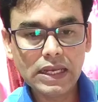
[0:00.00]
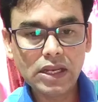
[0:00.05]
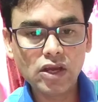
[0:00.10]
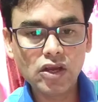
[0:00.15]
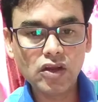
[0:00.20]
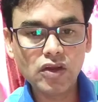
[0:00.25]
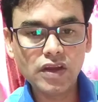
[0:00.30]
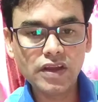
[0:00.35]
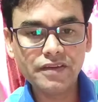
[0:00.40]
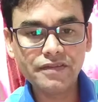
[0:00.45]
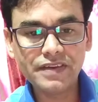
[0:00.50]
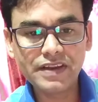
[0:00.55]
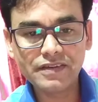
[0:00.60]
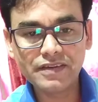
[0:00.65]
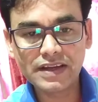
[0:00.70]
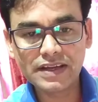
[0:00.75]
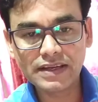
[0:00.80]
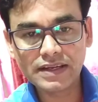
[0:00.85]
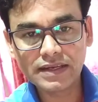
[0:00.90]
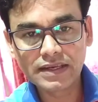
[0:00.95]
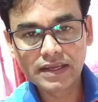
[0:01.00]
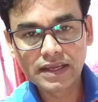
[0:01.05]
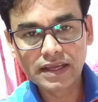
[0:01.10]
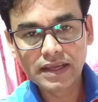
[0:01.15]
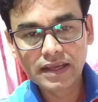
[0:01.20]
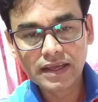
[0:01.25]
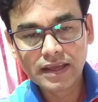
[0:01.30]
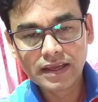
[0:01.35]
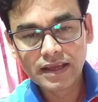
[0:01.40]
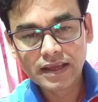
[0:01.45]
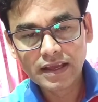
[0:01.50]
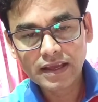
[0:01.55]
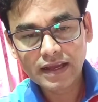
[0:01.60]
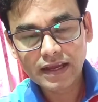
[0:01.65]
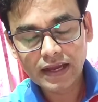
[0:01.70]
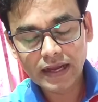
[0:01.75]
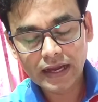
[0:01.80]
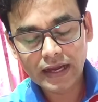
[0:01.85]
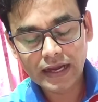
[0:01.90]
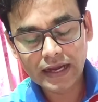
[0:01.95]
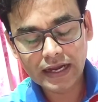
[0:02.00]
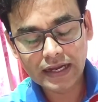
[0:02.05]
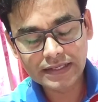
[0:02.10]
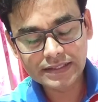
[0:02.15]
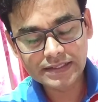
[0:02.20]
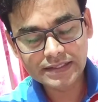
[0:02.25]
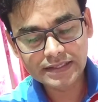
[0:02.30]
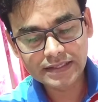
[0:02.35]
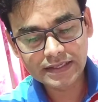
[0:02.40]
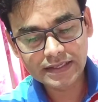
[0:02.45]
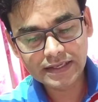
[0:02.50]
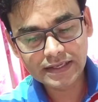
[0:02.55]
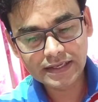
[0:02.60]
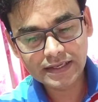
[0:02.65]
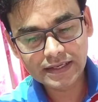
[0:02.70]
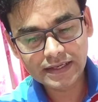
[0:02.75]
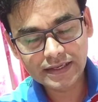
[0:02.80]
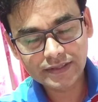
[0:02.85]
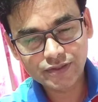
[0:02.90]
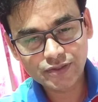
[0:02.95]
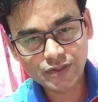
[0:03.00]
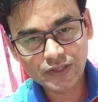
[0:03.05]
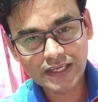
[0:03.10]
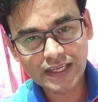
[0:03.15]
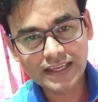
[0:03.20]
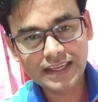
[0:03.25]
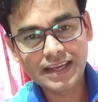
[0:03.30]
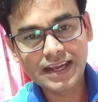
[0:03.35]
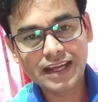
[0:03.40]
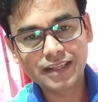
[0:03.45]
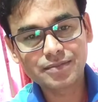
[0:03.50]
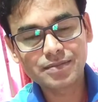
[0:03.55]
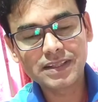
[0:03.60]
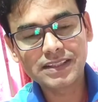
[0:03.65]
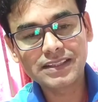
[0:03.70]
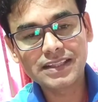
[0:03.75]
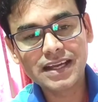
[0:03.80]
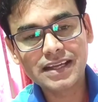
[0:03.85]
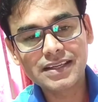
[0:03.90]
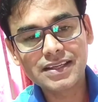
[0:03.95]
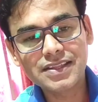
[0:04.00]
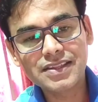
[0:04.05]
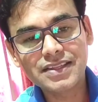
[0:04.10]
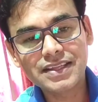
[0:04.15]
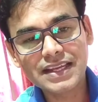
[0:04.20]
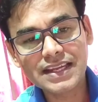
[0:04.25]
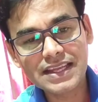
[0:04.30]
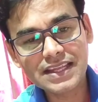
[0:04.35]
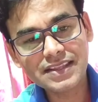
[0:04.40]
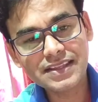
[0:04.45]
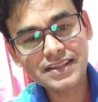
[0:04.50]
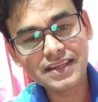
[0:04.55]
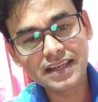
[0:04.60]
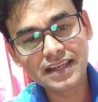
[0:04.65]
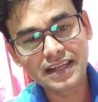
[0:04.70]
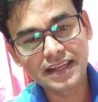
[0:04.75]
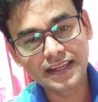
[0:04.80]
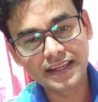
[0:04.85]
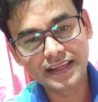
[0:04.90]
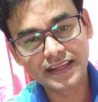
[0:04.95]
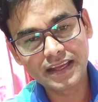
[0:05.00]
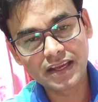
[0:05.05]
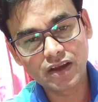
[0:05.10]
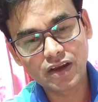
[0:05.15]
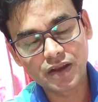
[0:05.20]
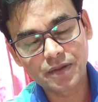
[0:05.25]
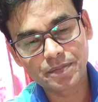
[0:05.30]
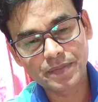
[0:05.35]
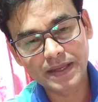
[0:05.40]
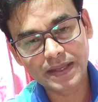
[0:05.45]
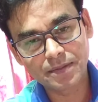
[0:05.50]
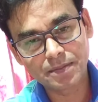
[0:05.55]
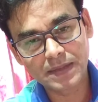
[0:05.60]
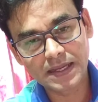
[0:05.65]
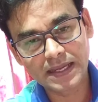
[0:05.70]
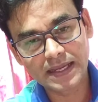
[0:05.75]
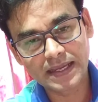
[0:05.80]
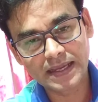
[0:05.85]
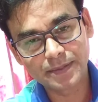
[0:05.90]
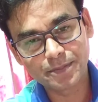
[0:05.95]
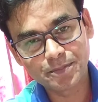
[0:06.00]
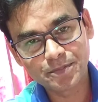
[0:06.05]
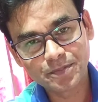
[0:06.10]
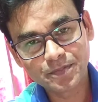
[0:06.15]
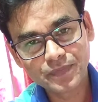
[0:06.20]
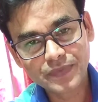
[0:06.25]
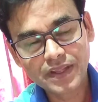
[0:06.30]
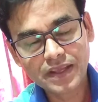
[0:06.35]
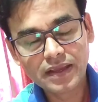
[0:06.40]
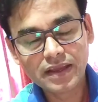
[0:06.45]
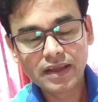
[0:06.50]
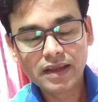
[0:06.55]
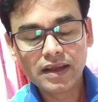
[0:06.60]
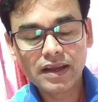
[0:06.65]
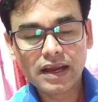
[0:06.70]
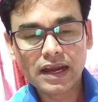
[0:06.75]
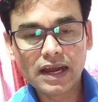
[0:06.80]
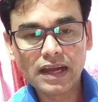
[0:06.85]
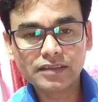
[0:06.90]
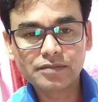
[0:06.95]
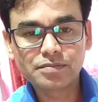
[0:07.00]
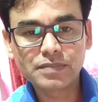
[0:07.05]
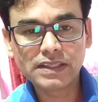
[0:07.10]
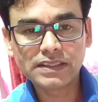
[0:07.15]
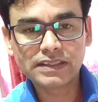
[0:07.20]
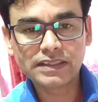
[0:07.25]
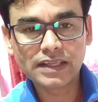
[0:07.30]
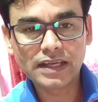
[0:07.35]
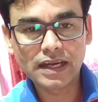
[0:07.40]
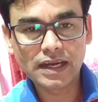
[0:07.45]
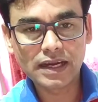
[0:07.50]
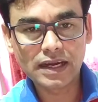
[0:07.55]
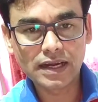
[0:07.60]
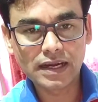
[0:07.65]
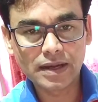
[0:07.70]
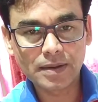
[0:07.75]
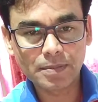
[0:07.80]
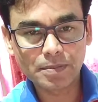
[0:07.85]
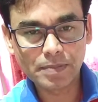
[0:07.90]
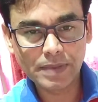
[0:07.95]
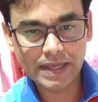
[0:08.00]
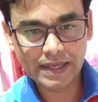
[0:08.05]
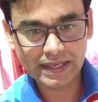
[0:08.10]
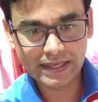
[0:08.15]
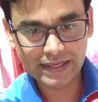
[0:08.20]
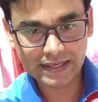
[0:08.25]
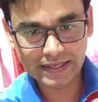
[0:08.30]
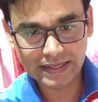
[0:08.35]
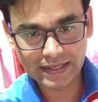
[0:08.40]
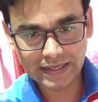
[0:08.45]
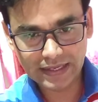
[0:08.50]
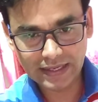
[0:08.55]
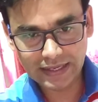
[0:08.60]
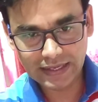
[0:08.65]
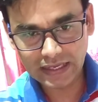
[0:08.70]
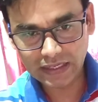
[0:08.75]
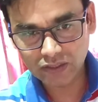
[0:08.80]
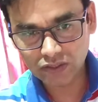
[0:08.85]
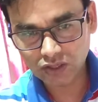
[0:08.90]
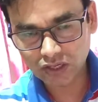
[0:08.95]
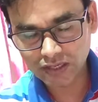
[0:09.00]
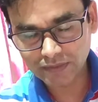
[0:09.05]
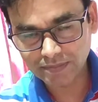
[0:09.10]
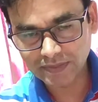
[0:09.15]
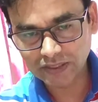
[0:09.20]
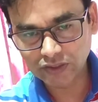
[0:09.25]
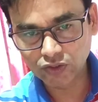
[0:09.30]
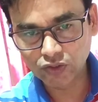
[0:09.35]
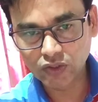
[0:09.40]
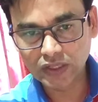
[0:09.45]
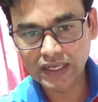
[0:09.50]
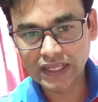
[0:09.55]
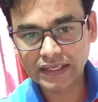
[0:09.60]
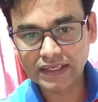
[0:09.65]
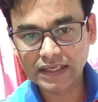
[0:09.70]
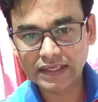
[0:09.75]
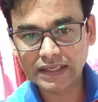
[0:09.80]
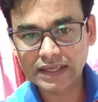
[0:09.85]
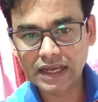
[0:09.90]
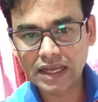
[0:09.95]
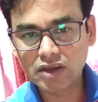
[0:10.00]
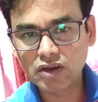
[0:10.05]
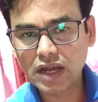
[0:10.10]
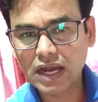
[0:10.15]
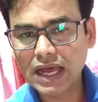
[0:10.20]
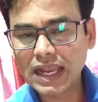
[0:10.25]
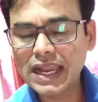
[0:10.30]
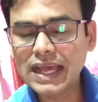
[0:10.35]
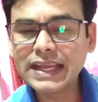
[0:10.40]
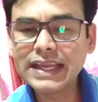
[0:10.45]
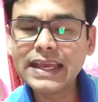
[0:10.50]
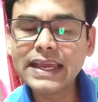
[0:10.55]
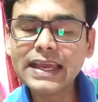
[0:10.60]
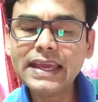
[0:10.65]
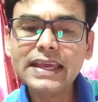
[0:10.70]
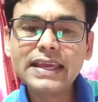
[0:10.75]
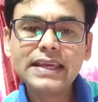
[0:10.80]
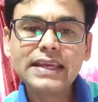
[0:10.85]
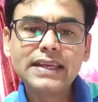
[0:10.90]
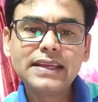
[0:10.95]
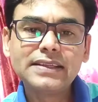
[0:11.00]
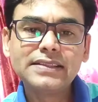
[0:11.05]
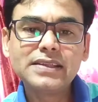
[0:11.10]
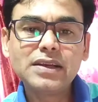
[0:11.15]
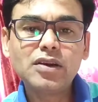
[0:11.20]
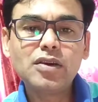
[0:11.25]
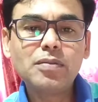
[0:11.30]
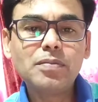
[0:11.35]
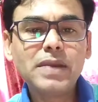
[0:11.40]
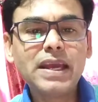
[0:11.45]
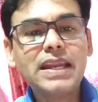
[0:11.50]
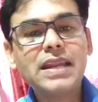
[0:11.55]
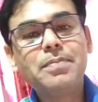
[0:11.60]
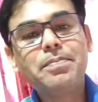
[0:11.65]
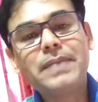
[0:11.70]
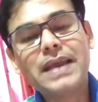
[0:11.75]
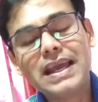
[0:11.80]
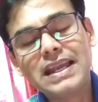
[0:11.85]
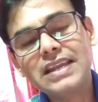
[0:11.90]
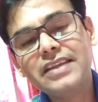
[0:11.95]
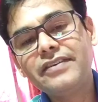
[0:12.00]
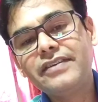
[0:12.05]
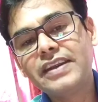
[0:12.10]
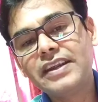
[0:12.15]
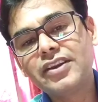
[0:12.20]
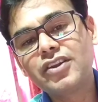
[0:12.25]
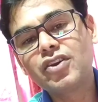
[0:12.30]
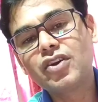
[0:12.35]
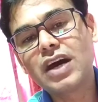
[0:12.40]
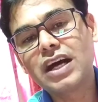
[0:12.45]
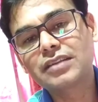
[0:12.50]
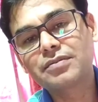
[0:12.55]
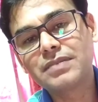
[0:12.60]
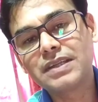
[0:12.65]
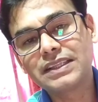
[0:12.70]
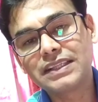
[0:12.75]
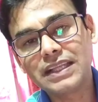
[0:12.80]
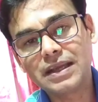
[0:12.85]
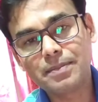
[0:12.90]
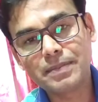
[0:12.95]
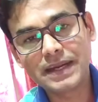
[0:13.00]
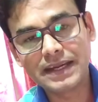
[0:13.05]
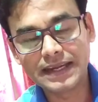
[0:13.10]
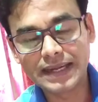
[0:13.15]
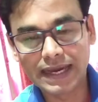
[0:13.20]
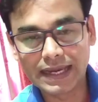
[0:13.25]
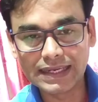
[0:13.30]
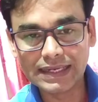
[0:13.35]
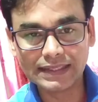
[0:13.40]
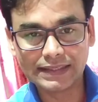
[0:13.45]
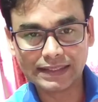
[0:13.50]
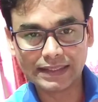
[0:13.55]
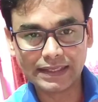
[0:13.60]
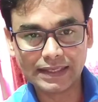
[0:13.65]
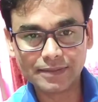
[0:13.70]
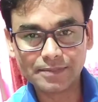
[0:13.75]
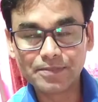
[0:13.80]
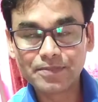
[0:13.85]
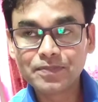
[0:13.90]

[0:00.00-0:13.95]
हेलो एवरीवन आज चूँकि ये आत्महत्या की सीरीज़ चल रही है और फिर मैं आत्महत्या पे एक और बिंदु लेकर के आया हूँ हालांकि जो मैंने पहली वीडियो आत्महत्या पे डाली थी